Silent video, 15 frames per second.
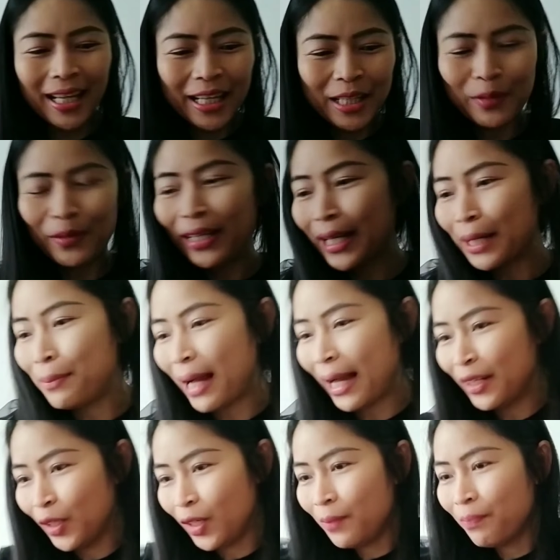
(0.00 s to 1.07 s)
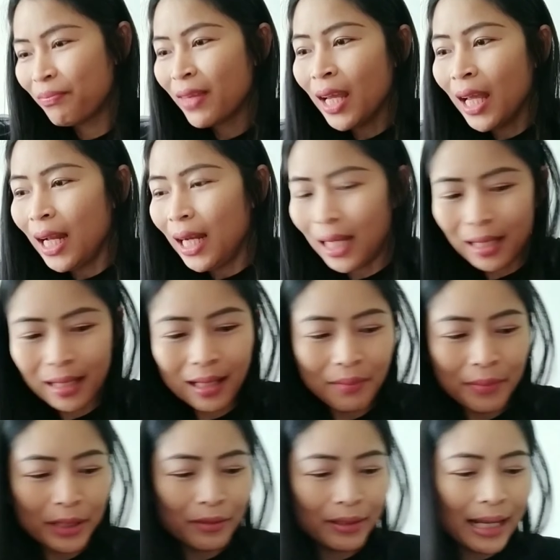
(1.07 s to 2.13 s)
อยู่ในกระบะเนาะแล้วก็
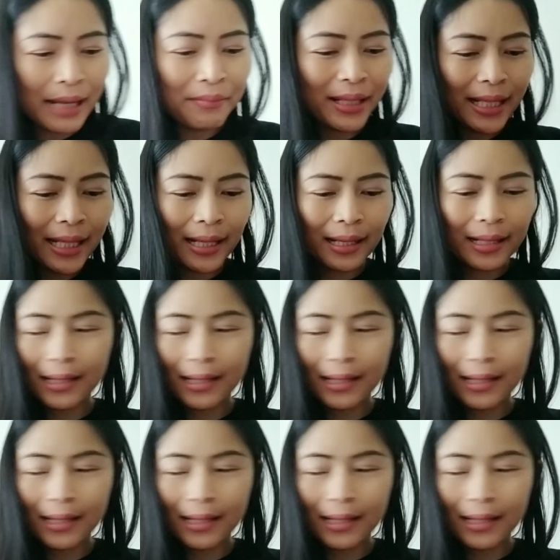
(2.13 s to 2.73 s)
แม่นุชได้มาอีก